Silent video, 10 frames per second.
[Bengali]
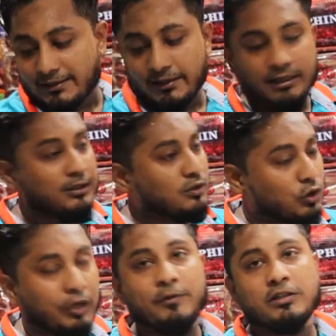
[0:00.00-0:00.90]
থেকে
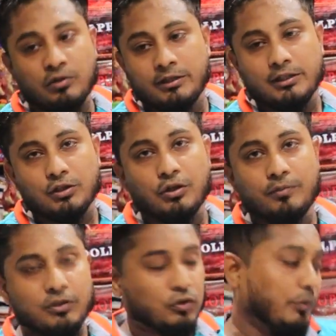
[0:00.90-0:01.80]
ছয় পিস করে নিতে হবে
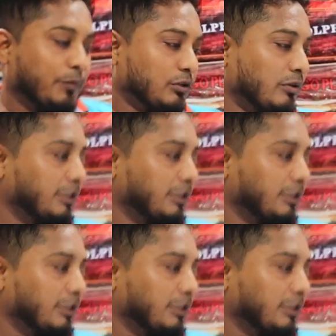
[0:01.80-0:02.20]
ছয় পিস করে